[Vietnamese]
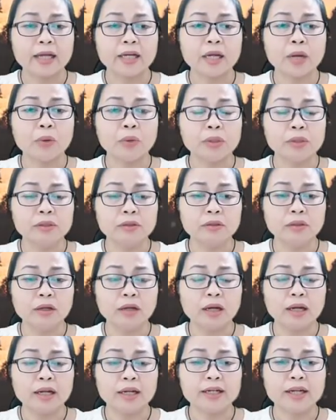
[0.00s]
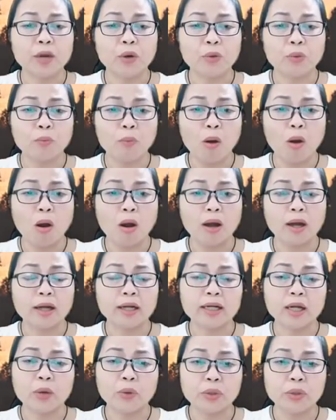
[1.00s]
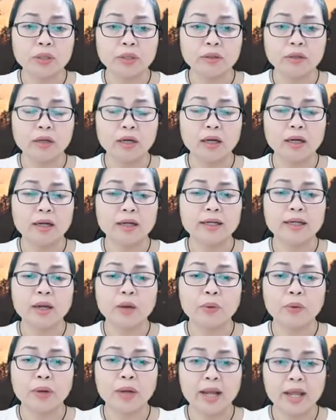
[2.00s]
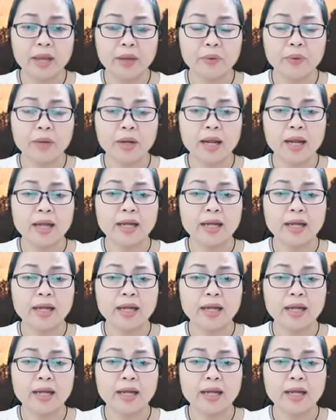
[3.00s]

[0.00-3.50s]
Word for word: đầu lừa, đầu bò, đầu ngựa, đầu heo,